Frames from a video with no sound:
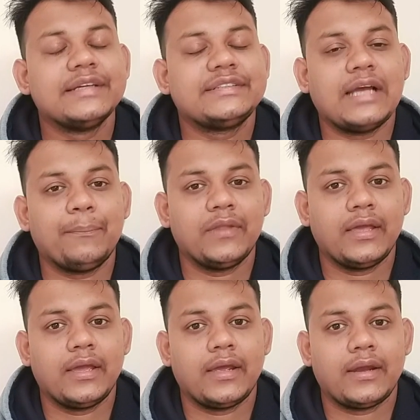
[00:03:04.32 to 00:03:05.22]

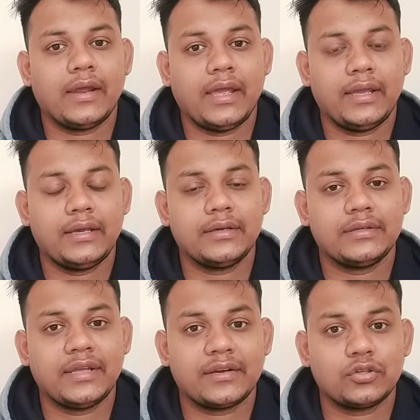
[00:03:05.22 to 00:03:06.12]
সামনের এই
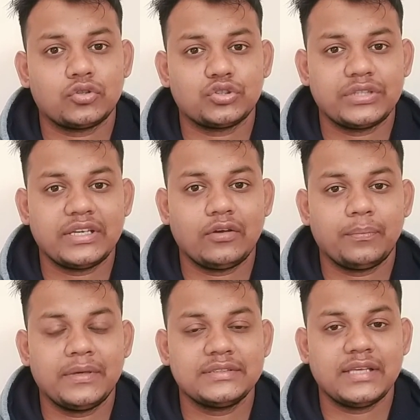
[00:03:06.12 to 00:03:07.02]
দেখিত সস্তিনীয়
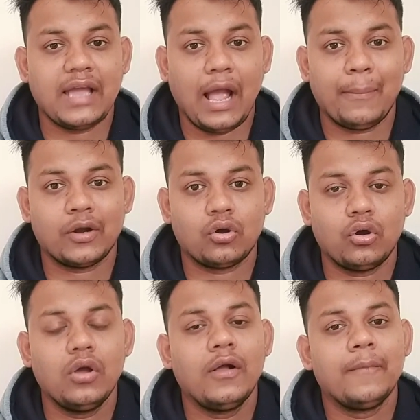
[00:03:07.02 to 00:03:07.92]
বীজে আবারও
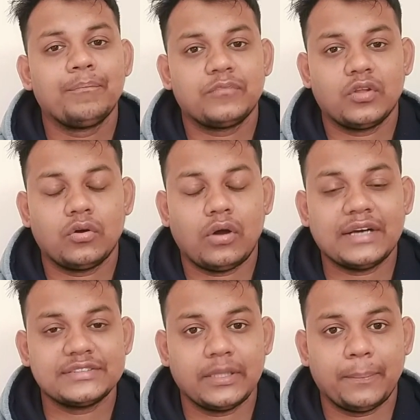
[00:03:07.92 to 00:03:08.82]

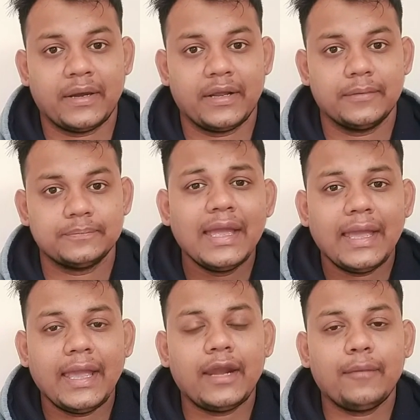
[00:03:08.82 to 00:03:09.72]
আসতে পারে
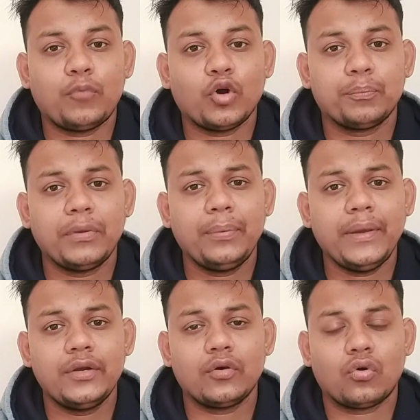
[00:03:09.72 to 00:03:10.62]
এরপর
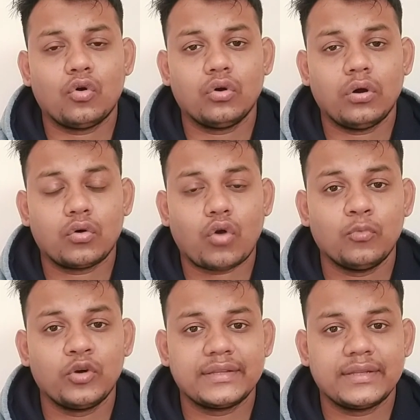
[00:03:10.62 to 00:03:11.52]
বিভিন্ন
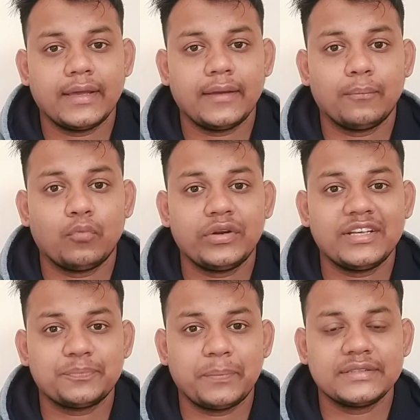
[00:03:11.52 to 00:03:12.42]
কমিউনিতে বনি
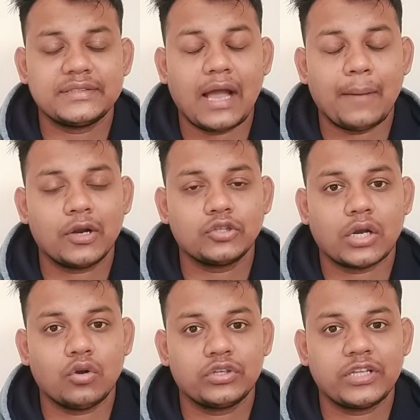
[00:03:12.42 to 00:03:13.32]
স্পেসা আবারও
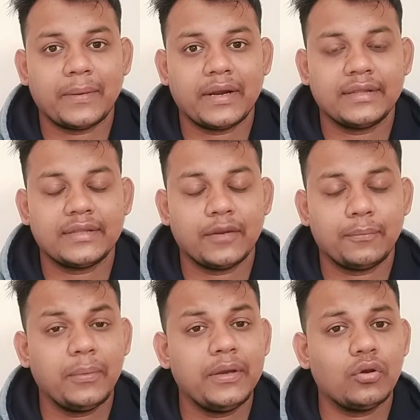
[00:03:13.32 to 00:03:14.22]
চালু হতে পারে ইত্যাদি
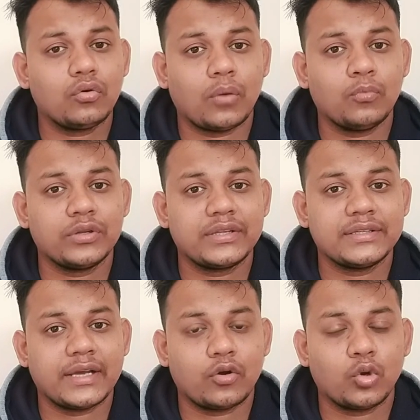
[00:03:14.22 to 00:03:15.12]
বিভিন্ন কমিউনিতে
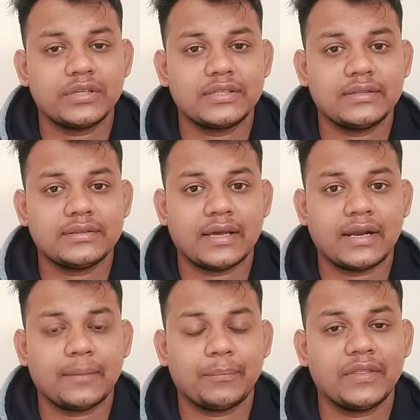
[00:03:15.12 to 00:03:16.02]
যারা রয়েছেন
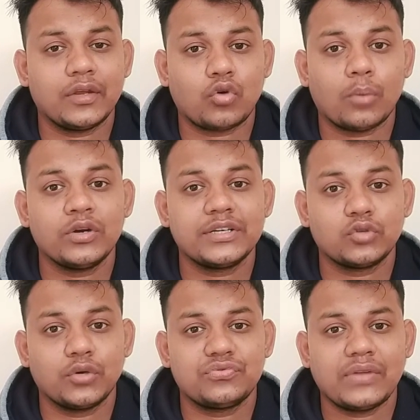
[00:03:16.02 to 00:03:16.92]
তারা আপনাদের কমিউনিটির
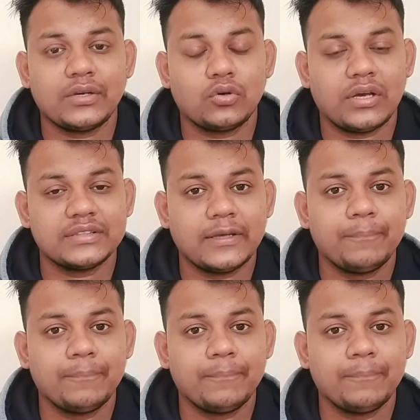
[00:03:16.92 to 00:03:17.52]
ওয়েবসাইটগুলো আছে